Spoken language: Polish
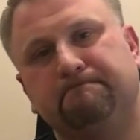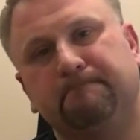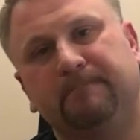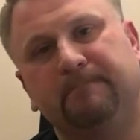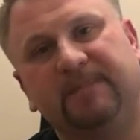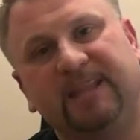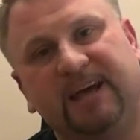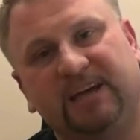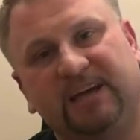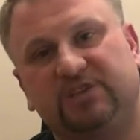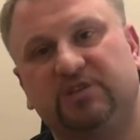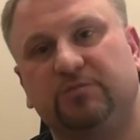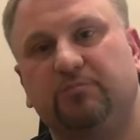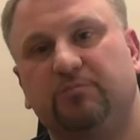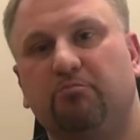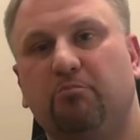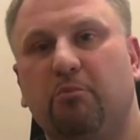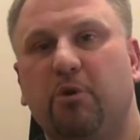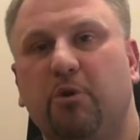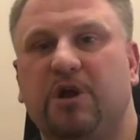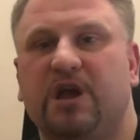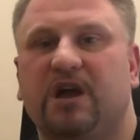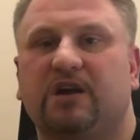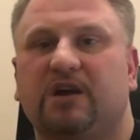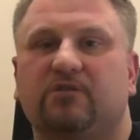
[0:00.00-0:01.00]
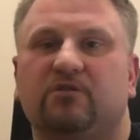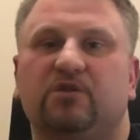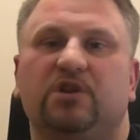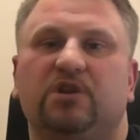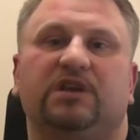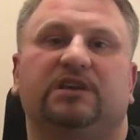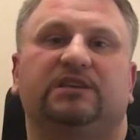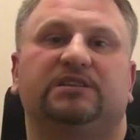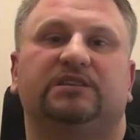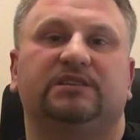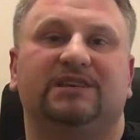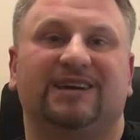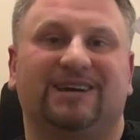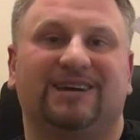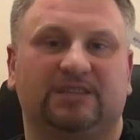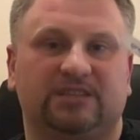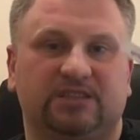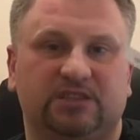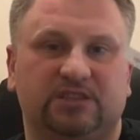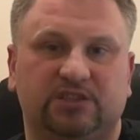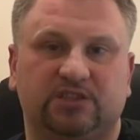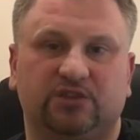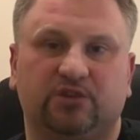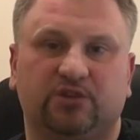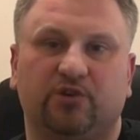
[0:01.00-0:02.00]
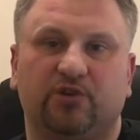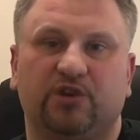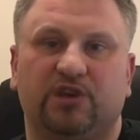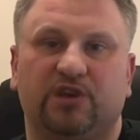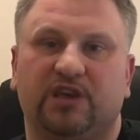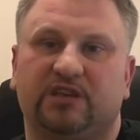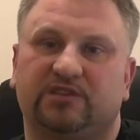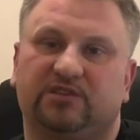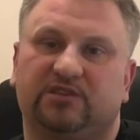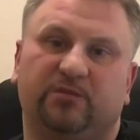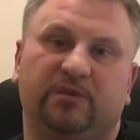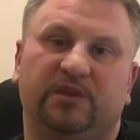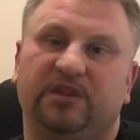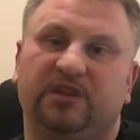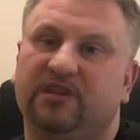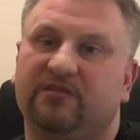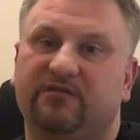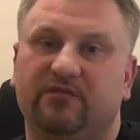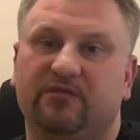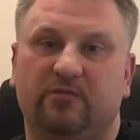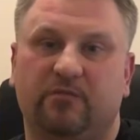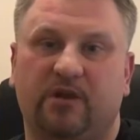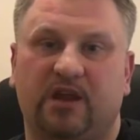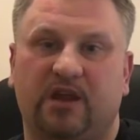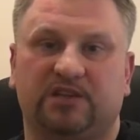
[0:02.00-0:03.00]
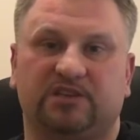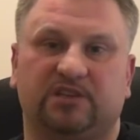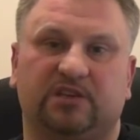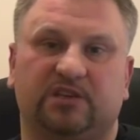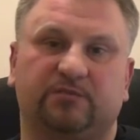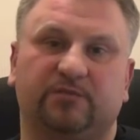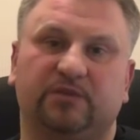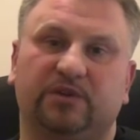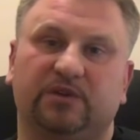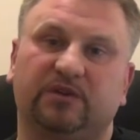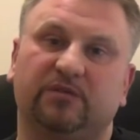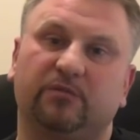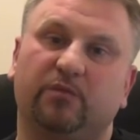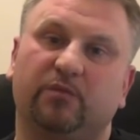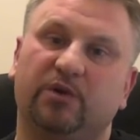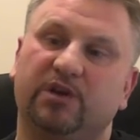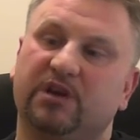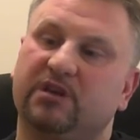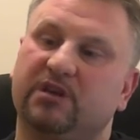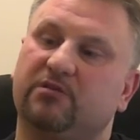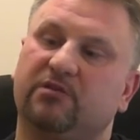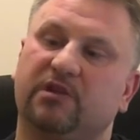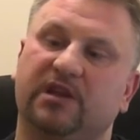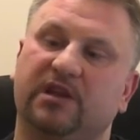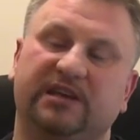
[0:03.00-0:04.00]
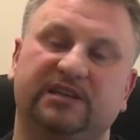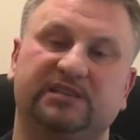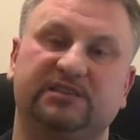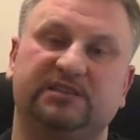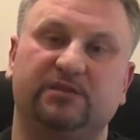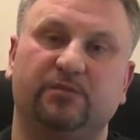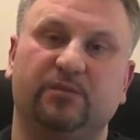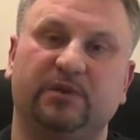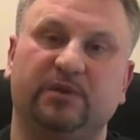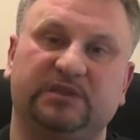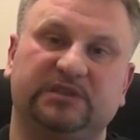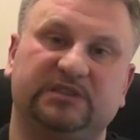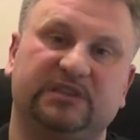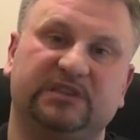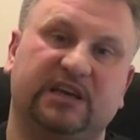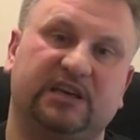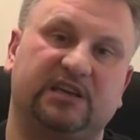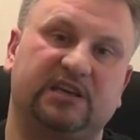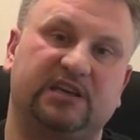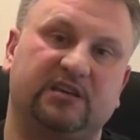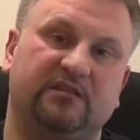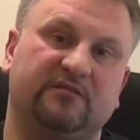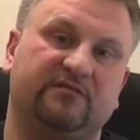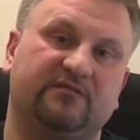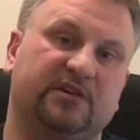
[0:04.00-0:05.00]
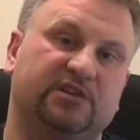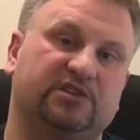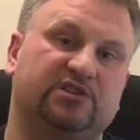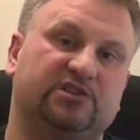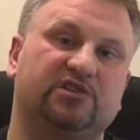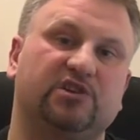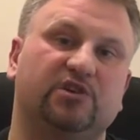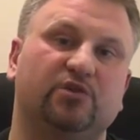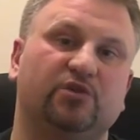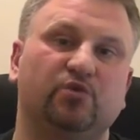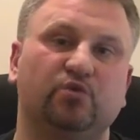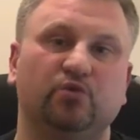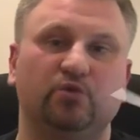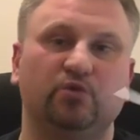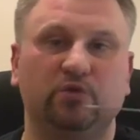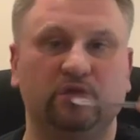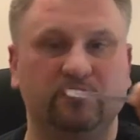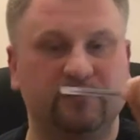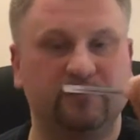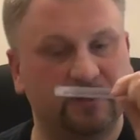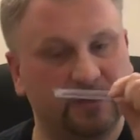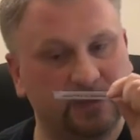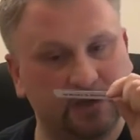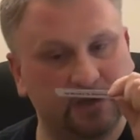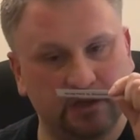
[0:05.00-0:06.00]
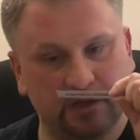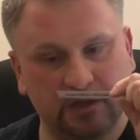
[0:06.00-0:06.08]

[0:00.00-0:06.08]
na czym moja kolekcja stoi. Ja sobie nie wyobrażam e, mojej kolekcji bez takich właśnie udów.